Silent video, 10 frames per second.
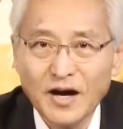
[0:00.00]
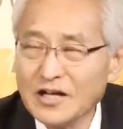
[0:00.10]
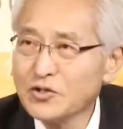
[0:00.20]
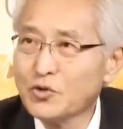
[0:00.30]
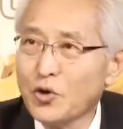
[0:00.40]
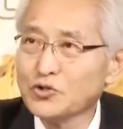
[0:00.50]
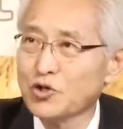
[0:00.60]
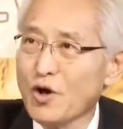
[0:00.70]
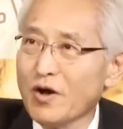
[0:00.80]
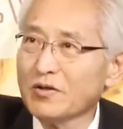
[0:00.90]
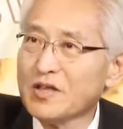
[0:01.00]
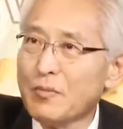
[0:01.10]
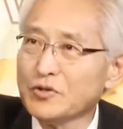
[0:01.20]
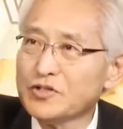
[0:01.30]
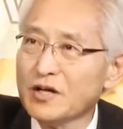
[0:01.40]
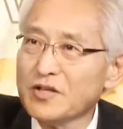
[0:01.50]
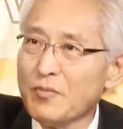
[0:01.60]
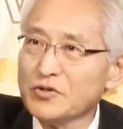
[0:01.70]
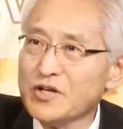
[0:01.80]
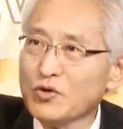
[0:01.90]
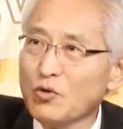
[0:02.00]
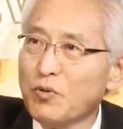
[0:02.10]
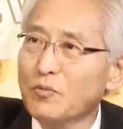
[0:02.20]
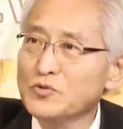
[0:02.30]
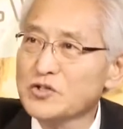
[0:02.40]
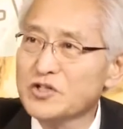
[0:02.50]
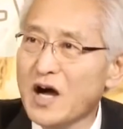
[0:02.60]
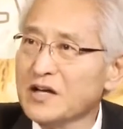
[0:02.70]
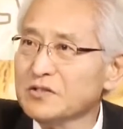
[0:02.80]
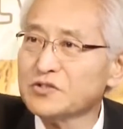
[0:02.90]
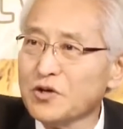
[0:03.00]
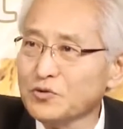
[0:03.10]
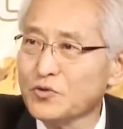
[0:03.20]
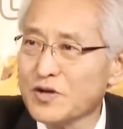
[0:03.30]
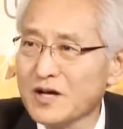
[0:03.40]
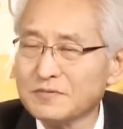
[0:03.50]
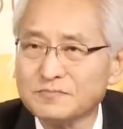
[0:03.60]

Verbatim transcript: 아직도 선악을 따먹지, 따먹지 않고 범죄치 않은 성도들아